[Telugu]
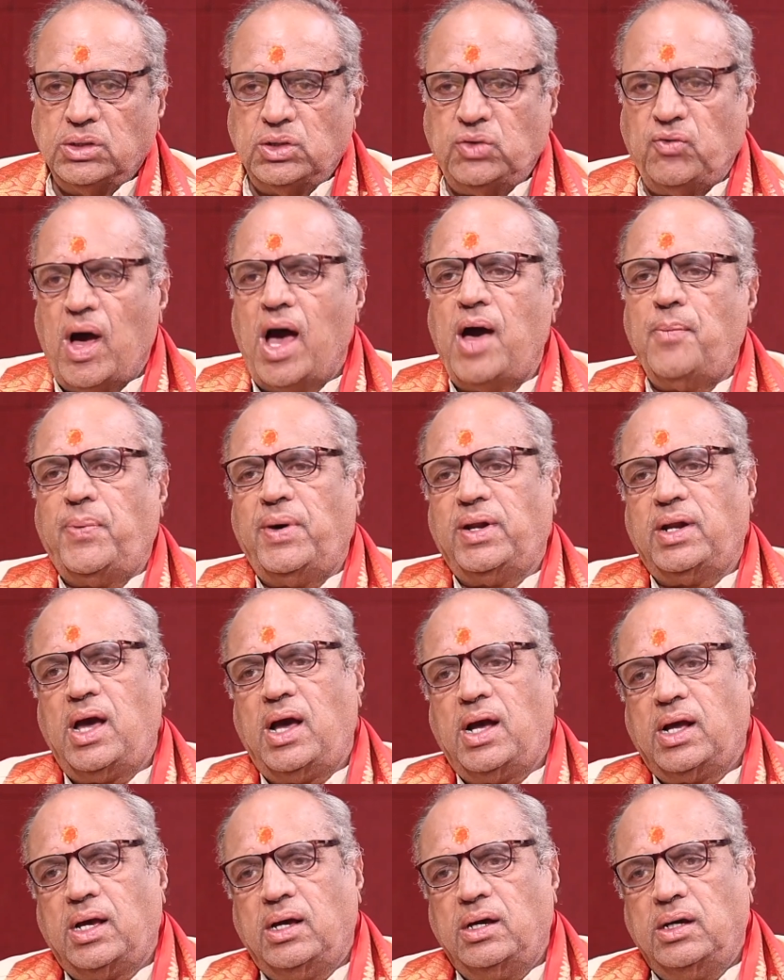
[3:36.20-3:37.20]
ద్వాపర
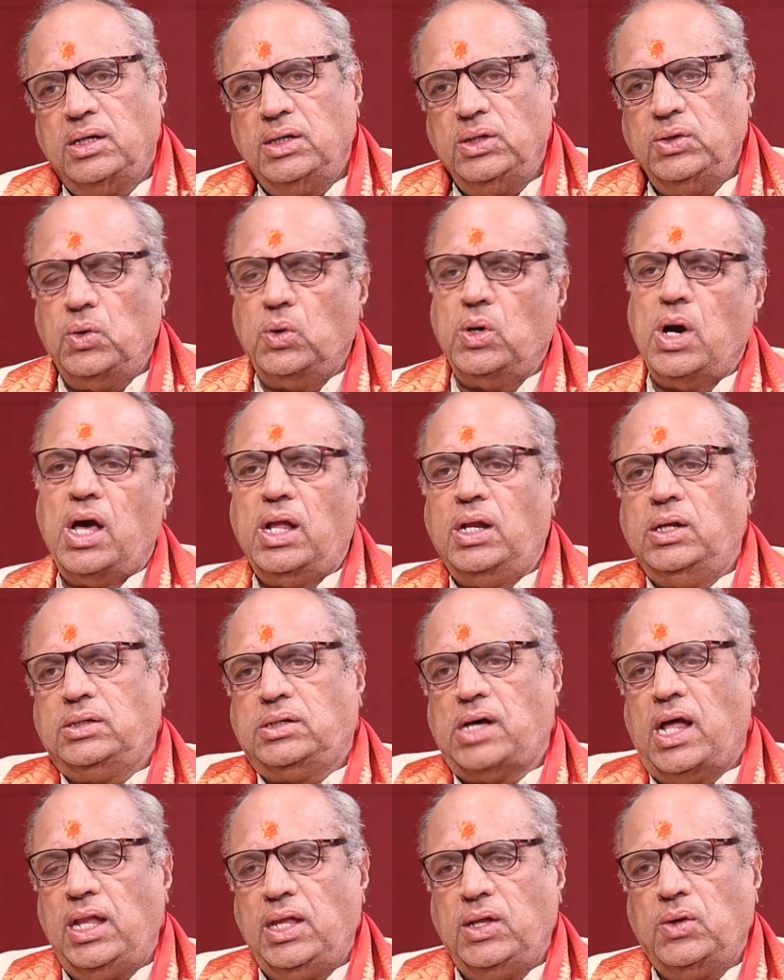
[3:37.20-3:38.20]
యుగాలు
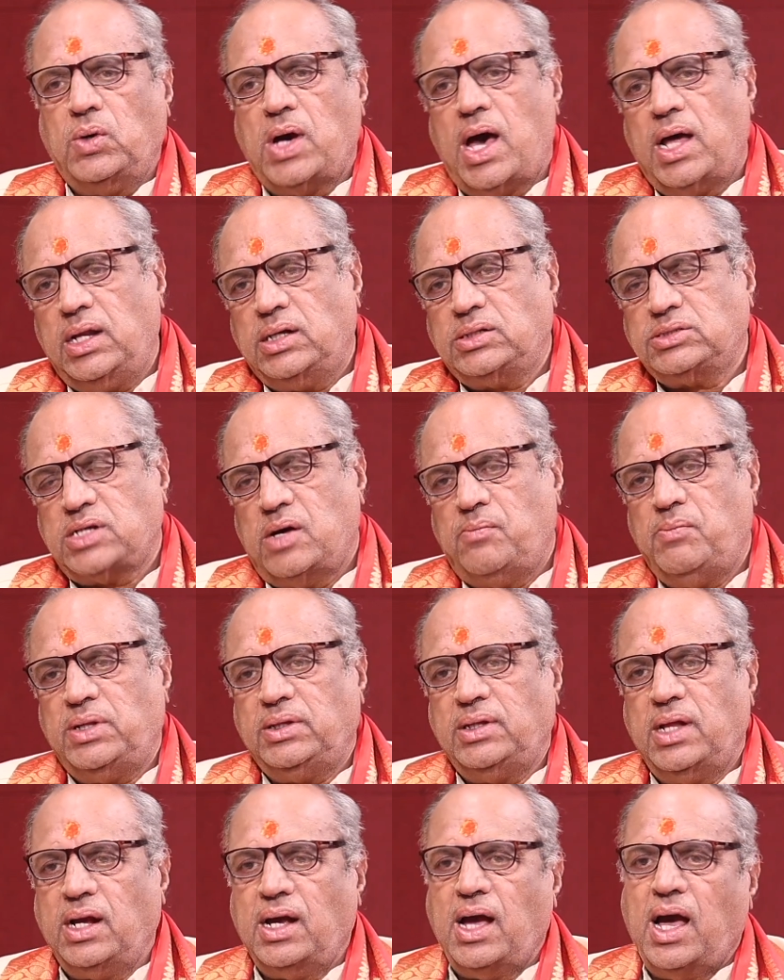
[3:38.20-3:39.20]
కలియుగాలకు
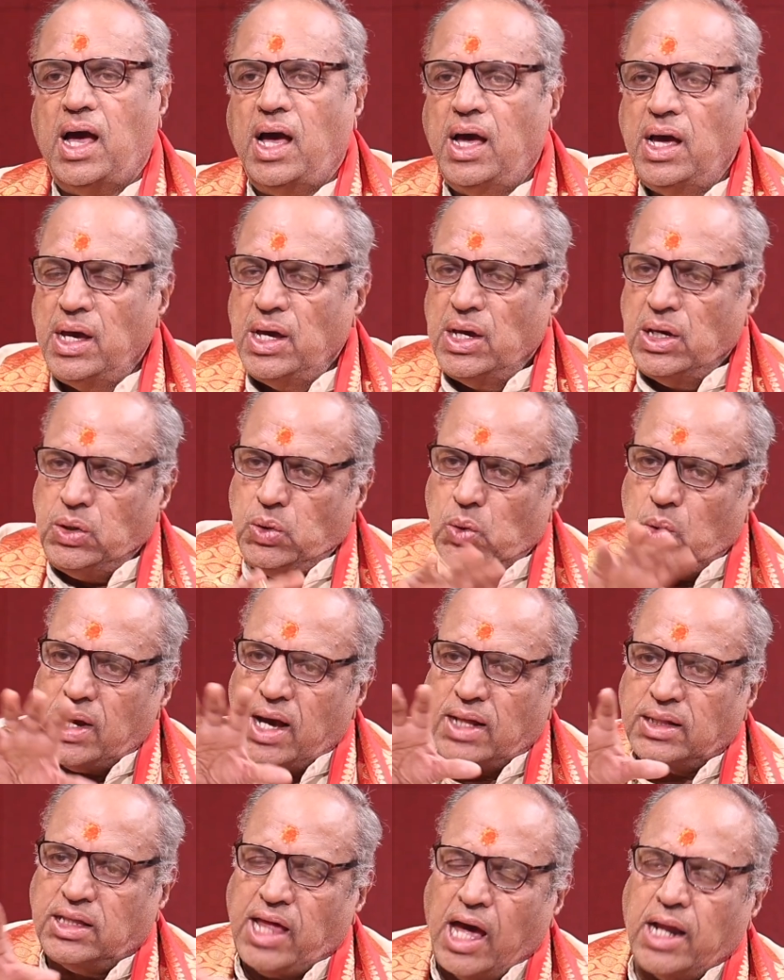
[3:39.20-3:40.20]
సంబంధంగా యుగ
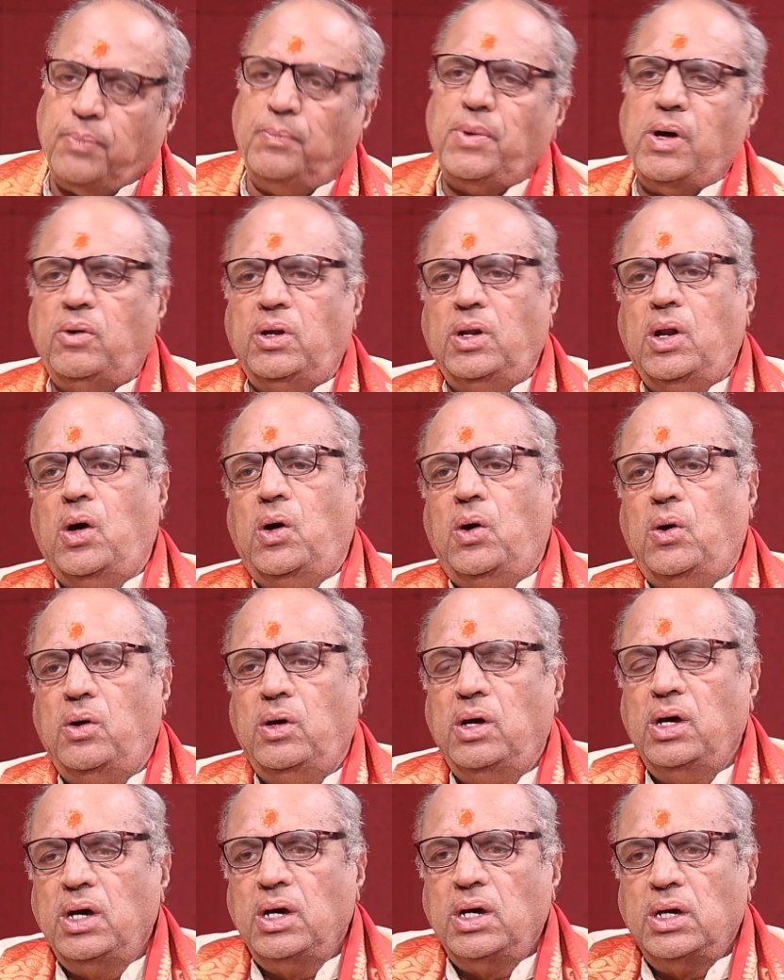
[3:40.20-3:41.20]
ధర్మంలో
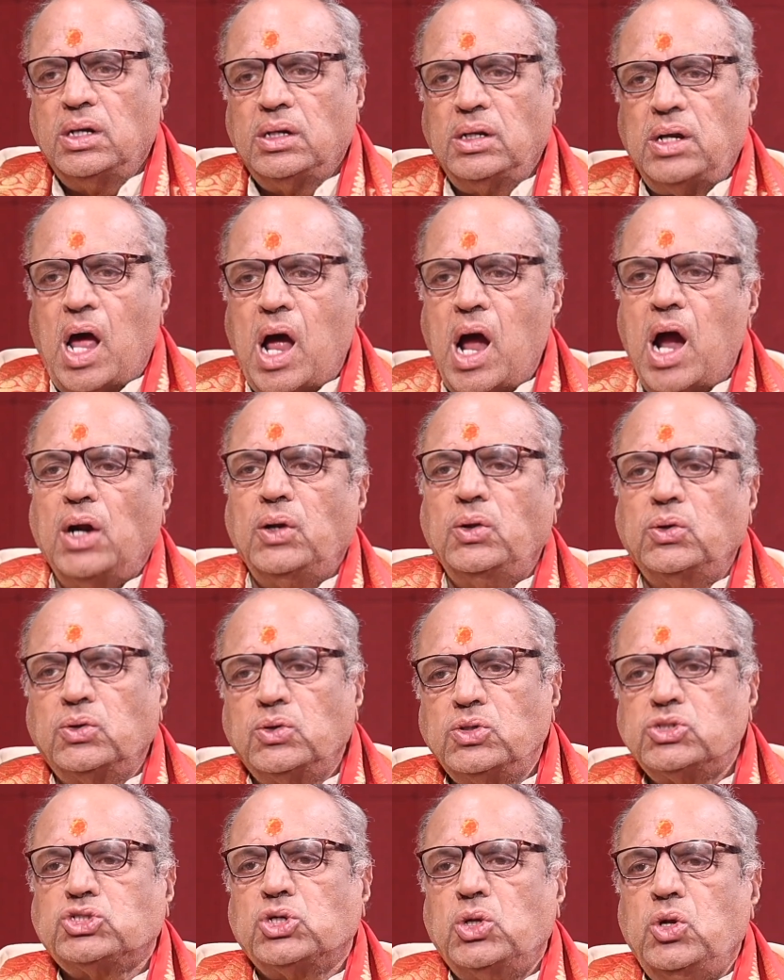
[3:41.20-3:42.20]
నాడు
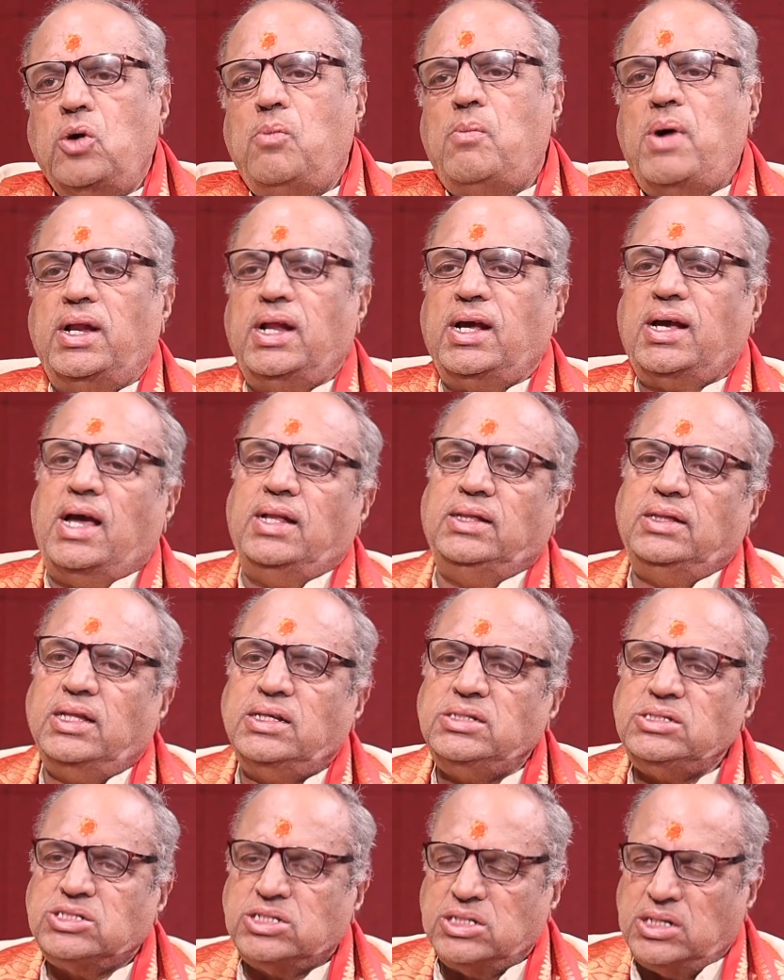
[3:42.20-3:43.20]
ఋషులు మనకు
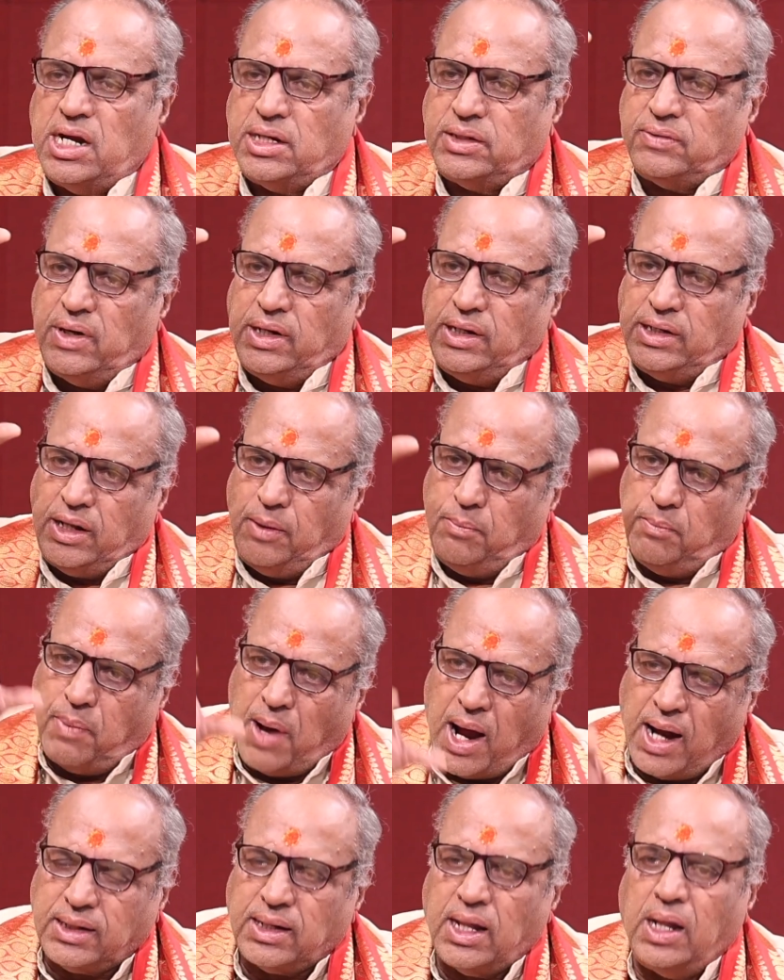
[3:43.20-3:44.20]
అందించినటువంటి
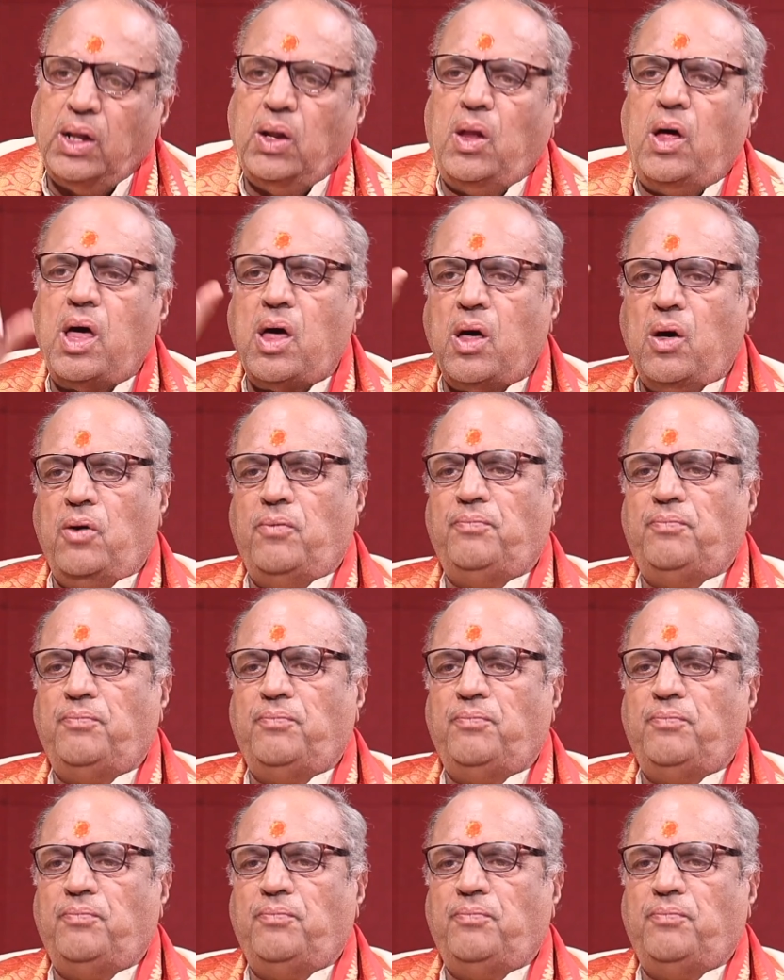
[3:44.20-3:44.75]
బాటల్లో